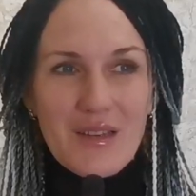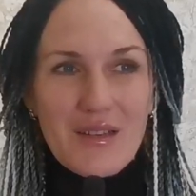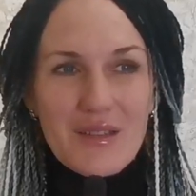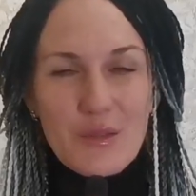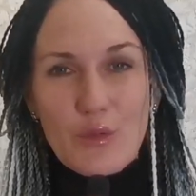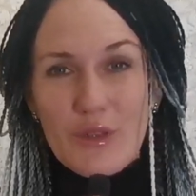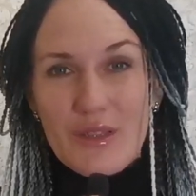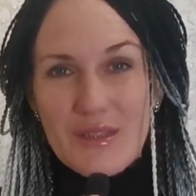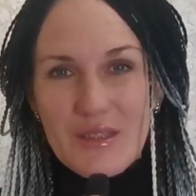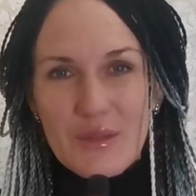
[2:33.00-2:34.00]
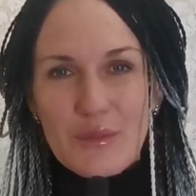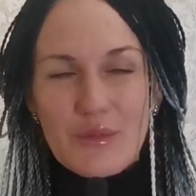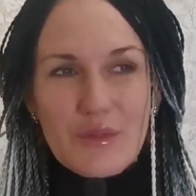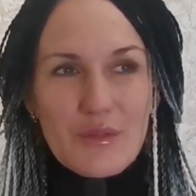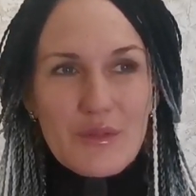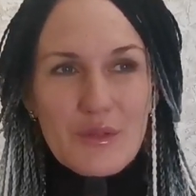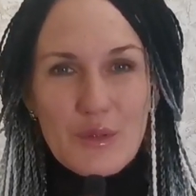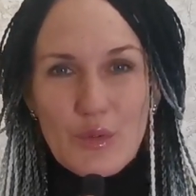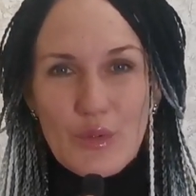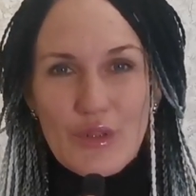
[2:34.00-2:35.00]
а, сколько здесь э,
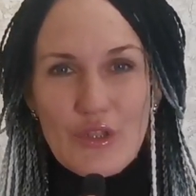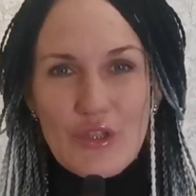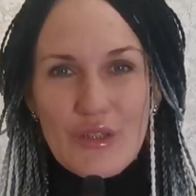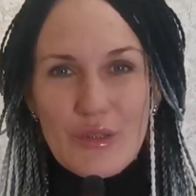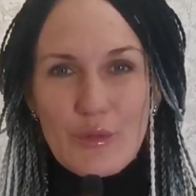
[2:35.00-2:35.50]
стоит жить,